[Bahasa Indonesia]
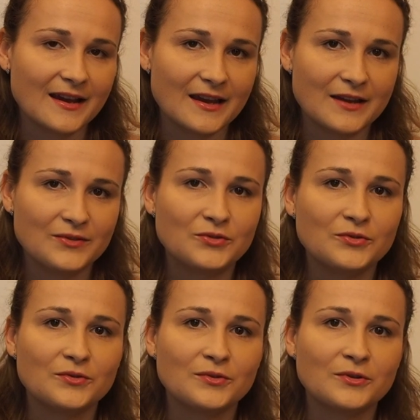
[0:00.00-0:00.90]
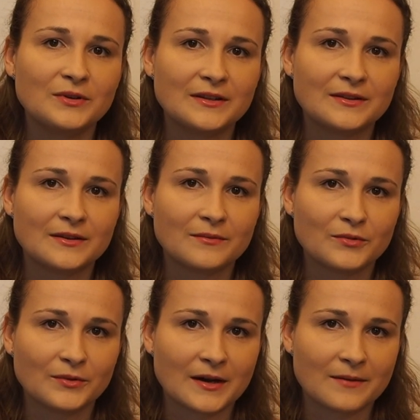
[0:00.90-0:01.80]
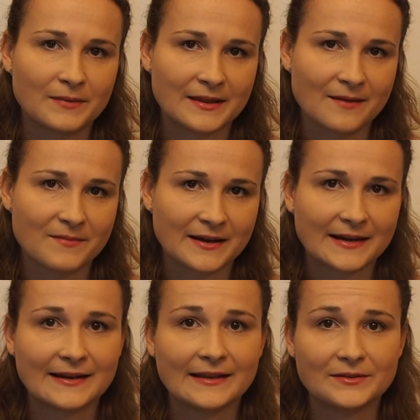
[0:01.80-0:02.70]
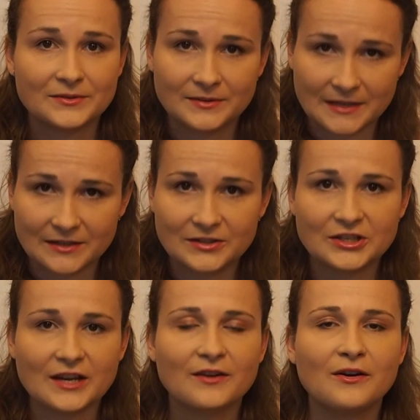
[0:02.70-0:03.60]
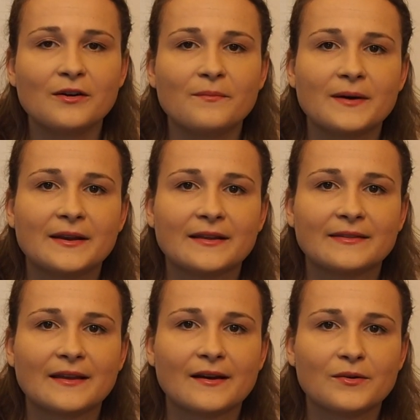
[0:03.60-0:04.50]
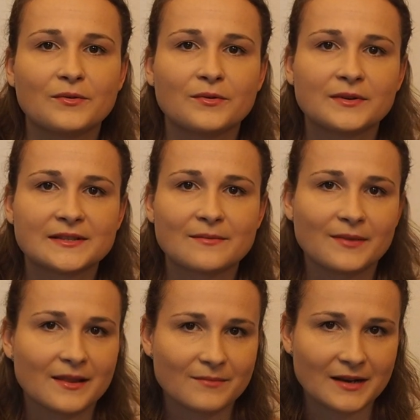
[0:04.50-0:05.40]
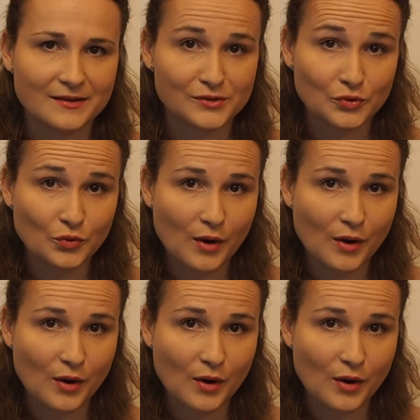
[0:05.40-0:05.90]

Itu ditemukan pertama kali di Ceko pada tahun 1902.